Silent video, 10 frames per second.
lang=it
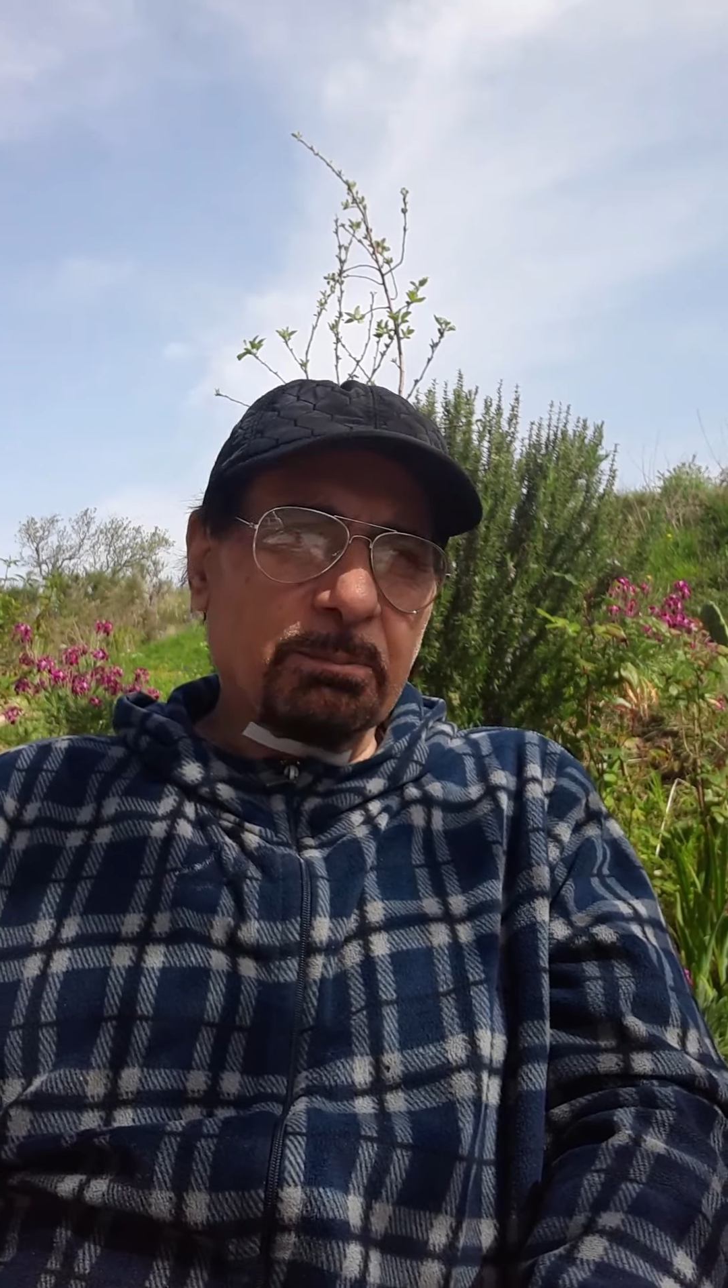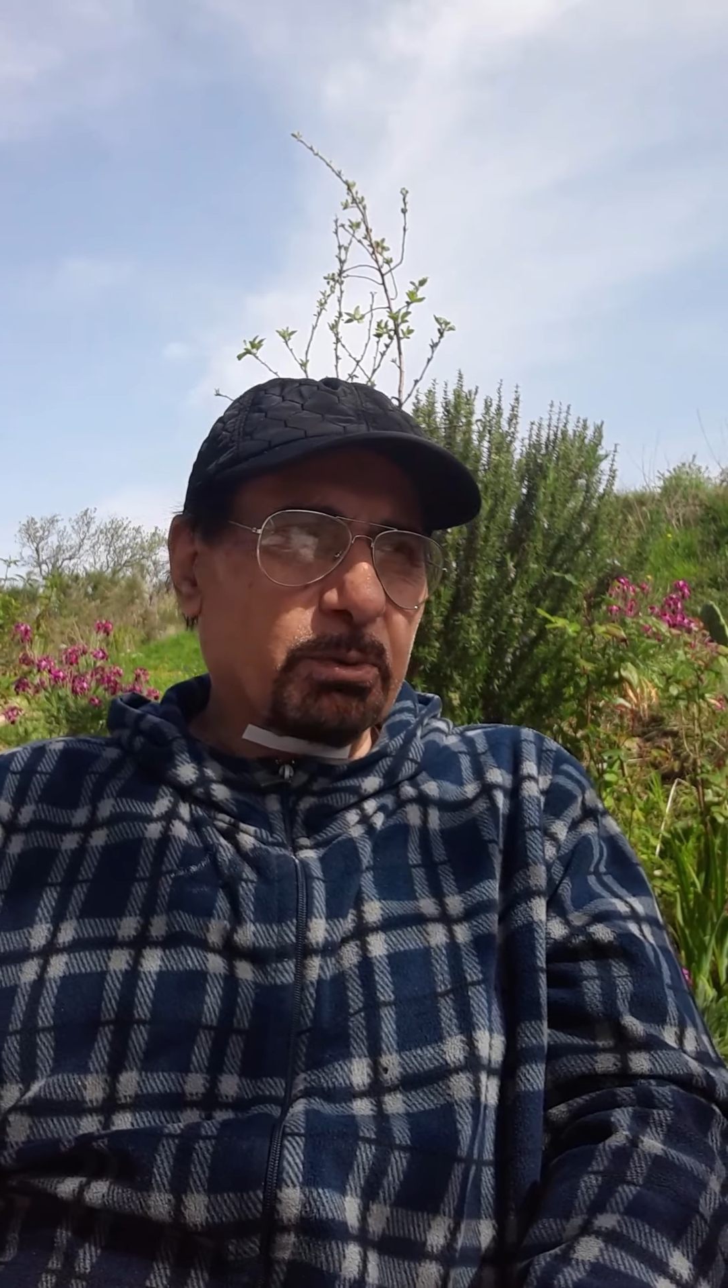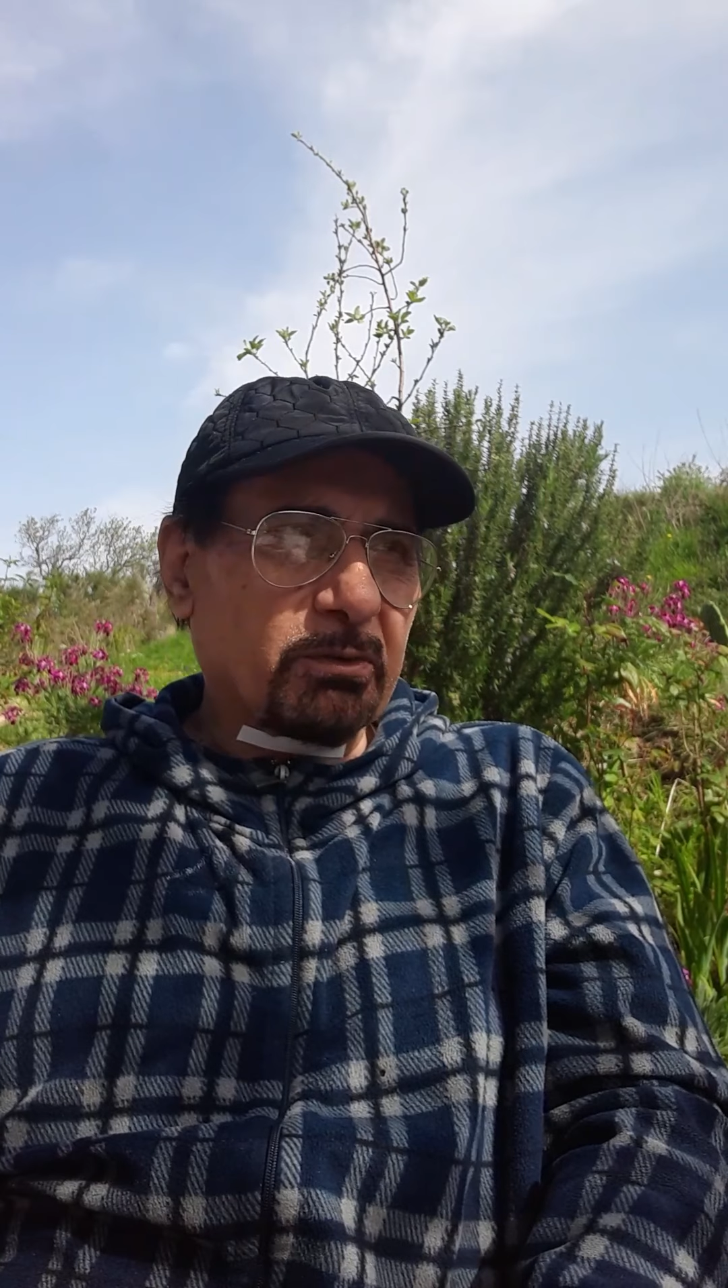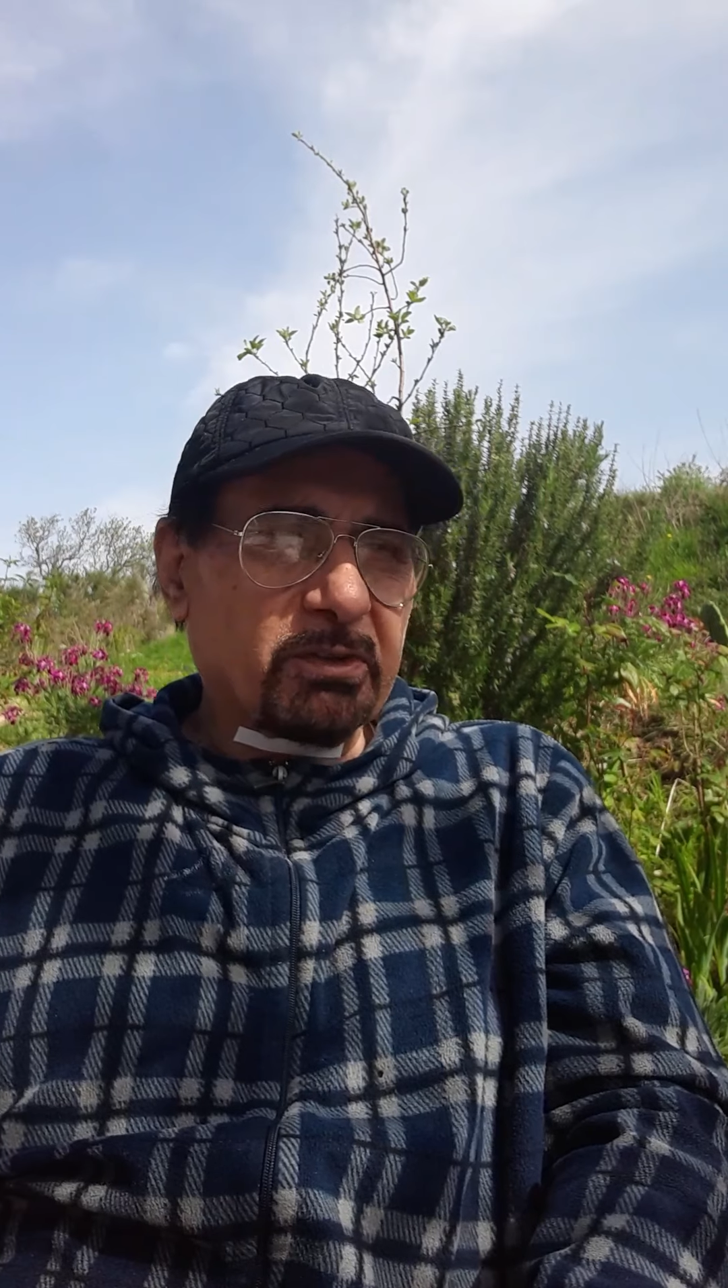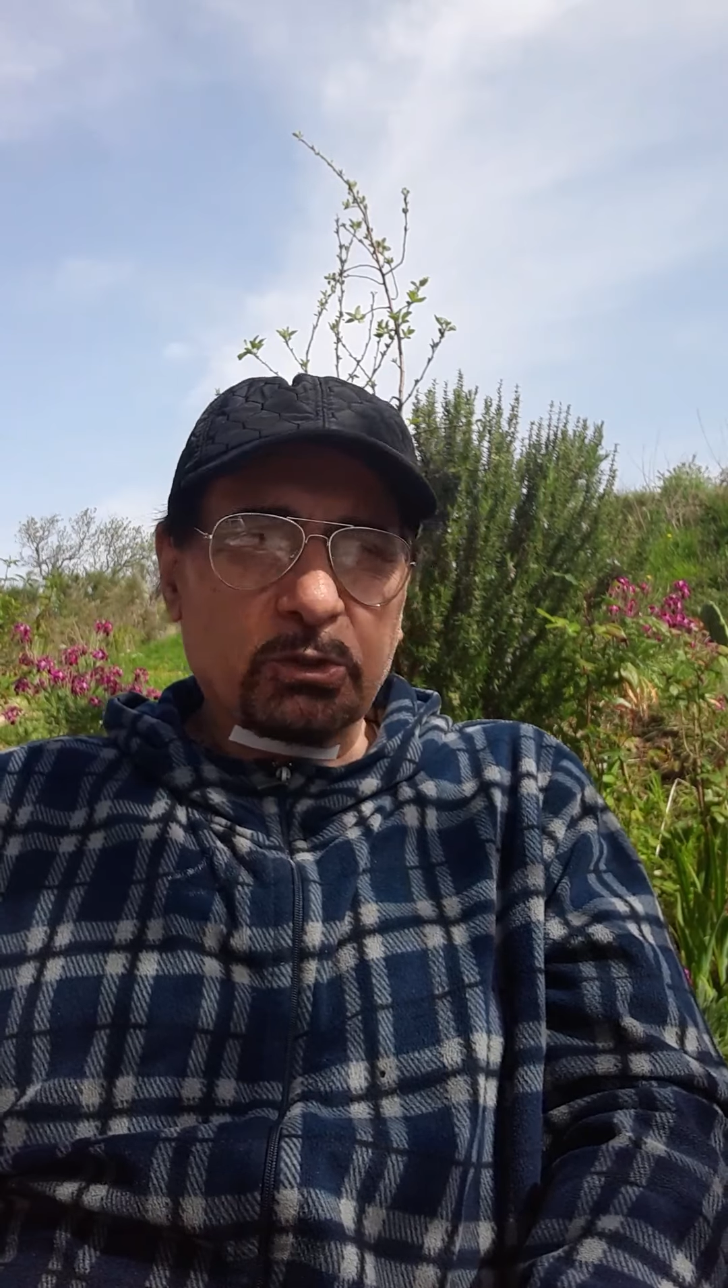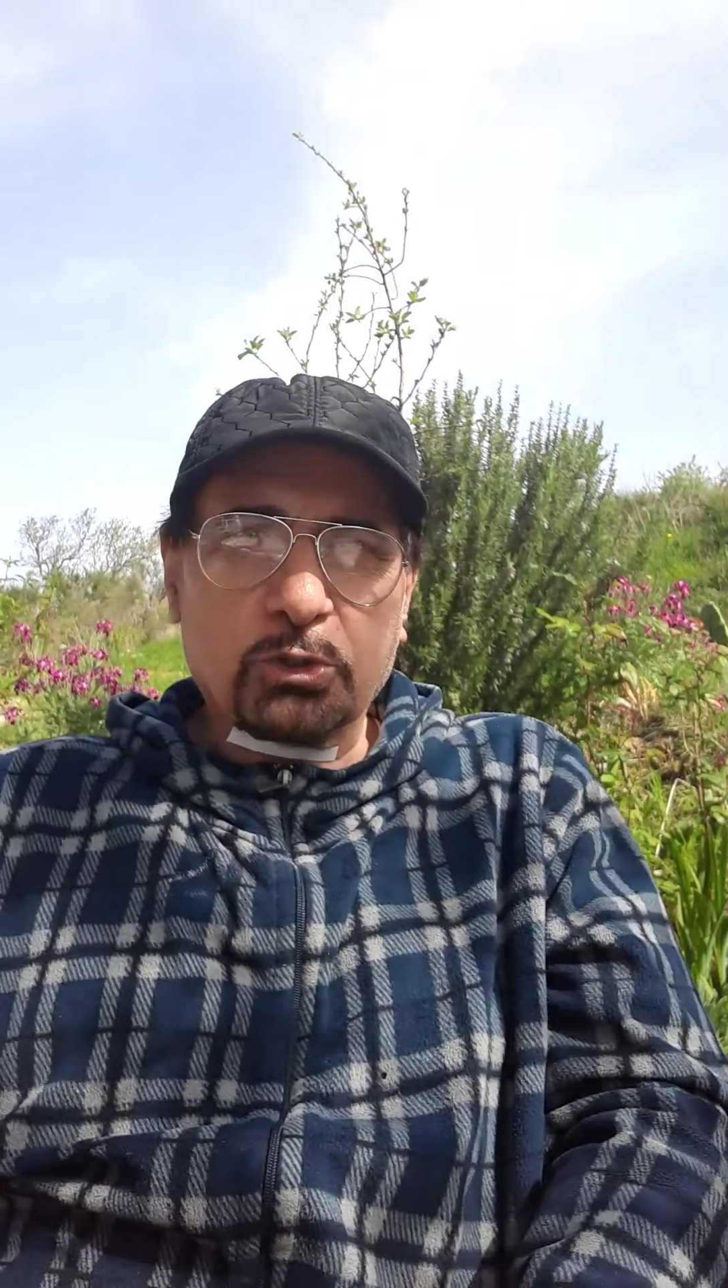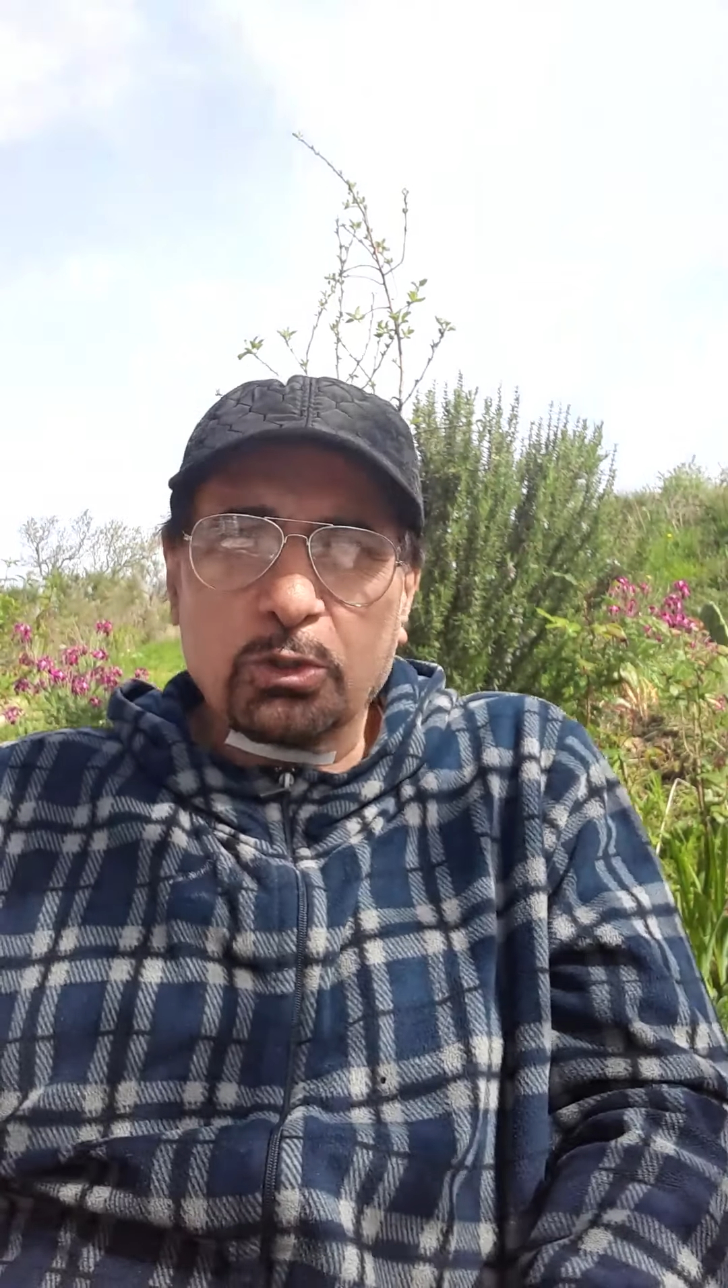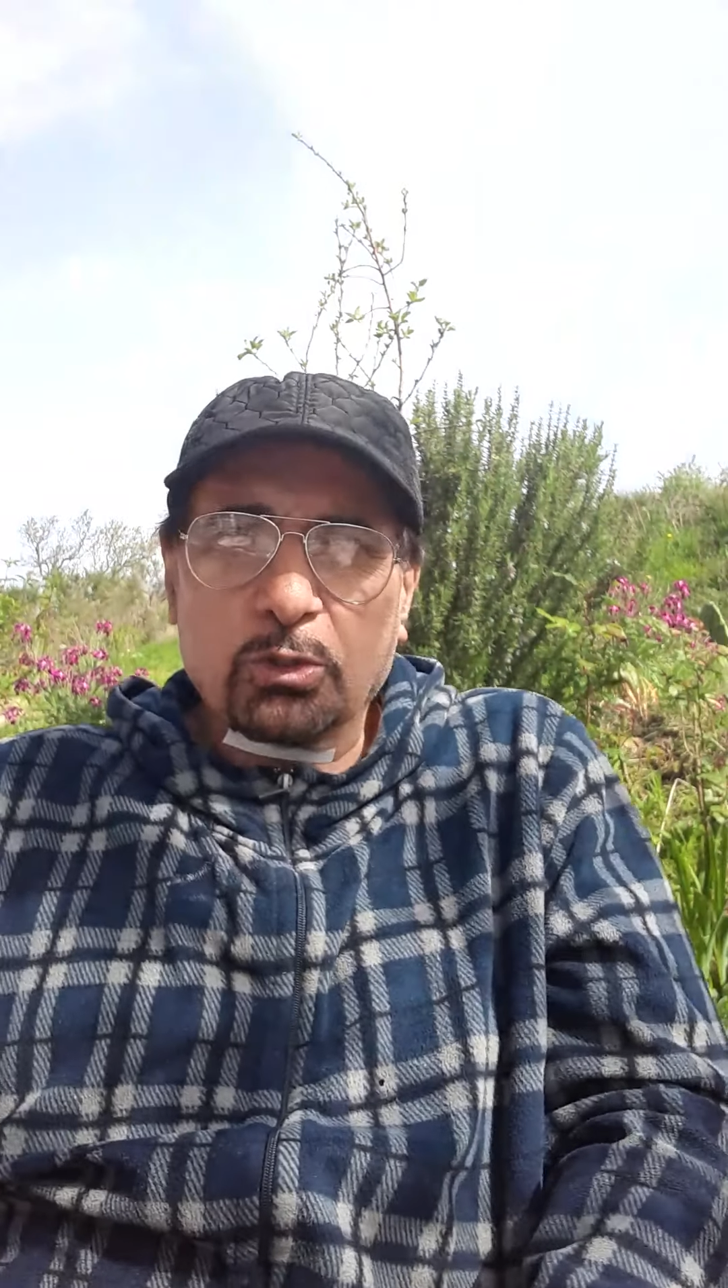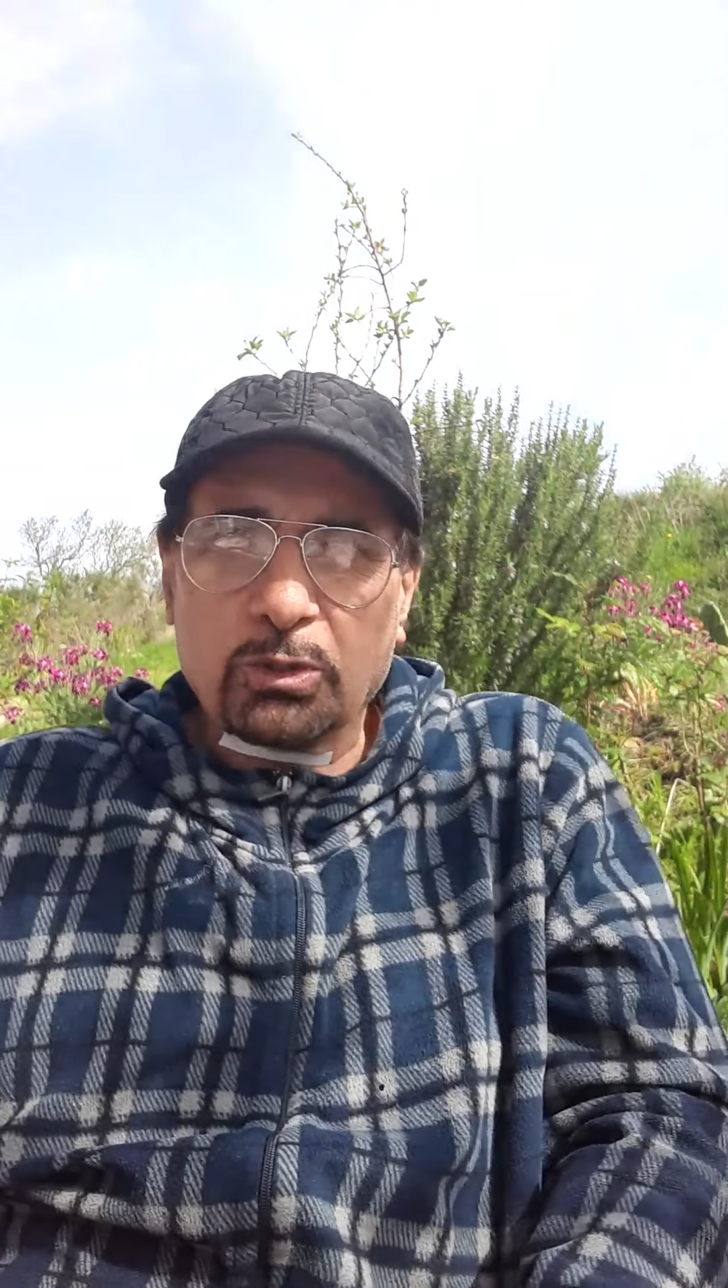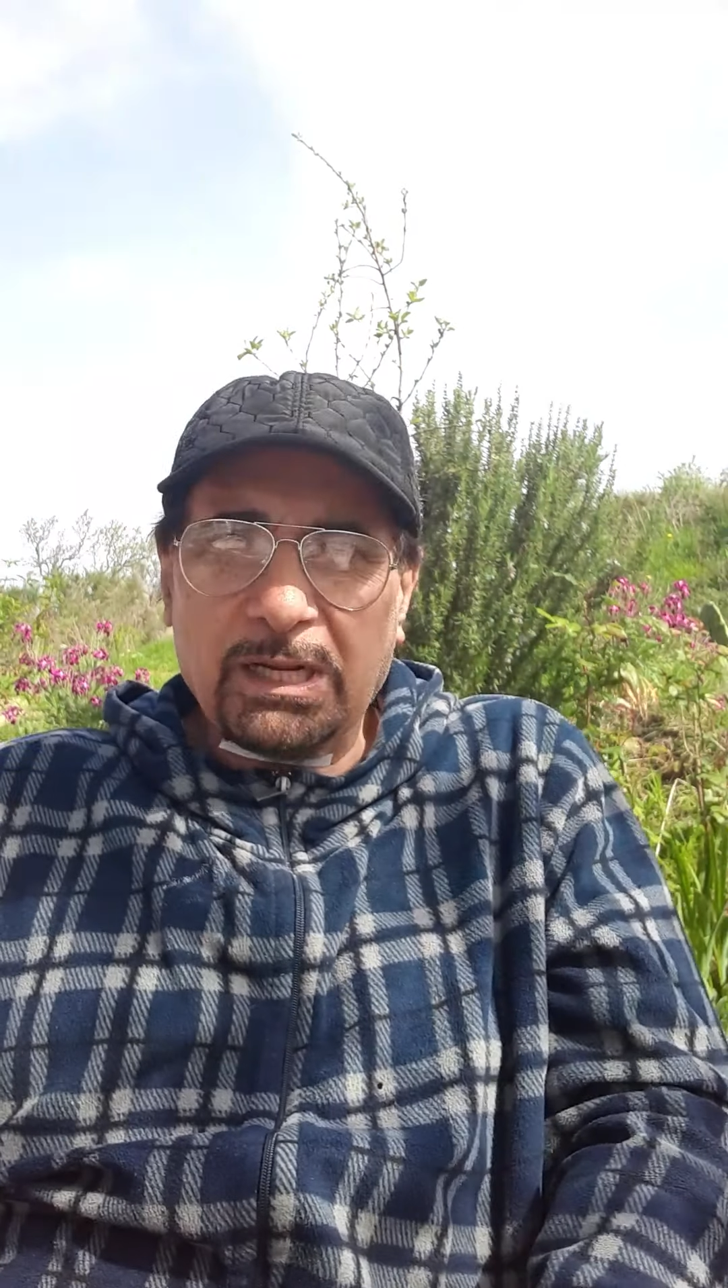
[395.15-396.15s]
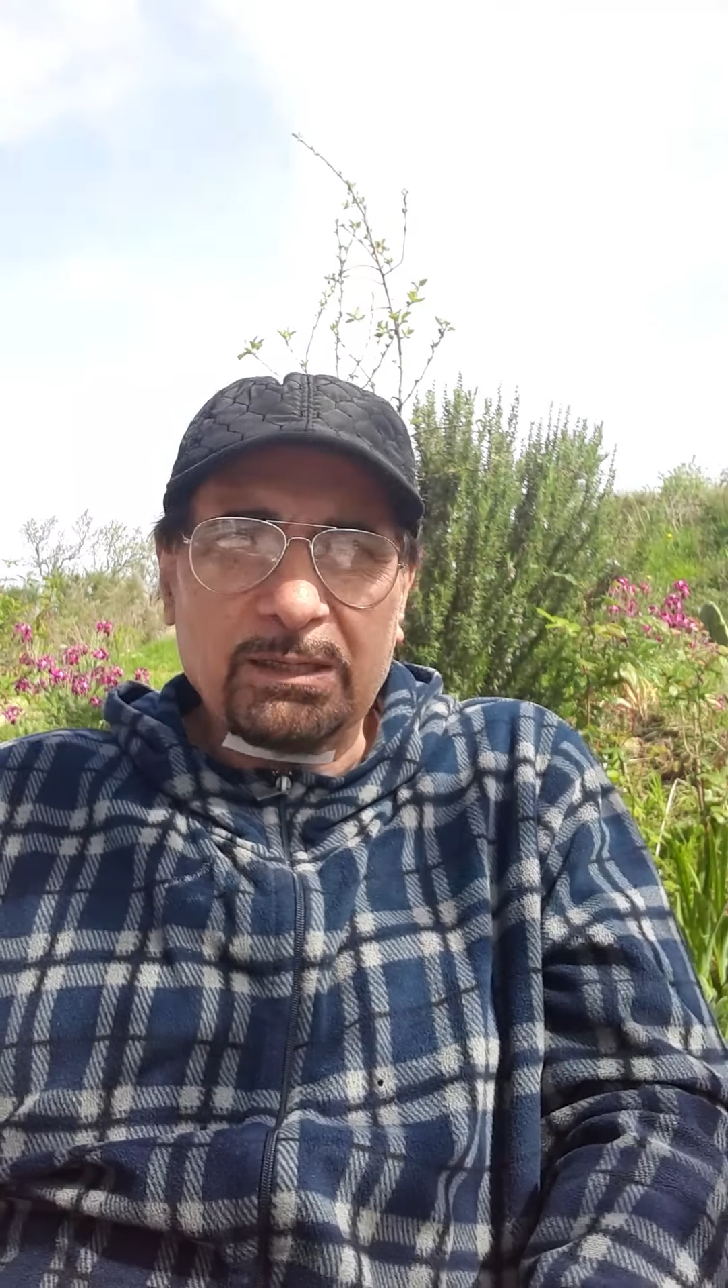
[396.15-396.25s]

professione.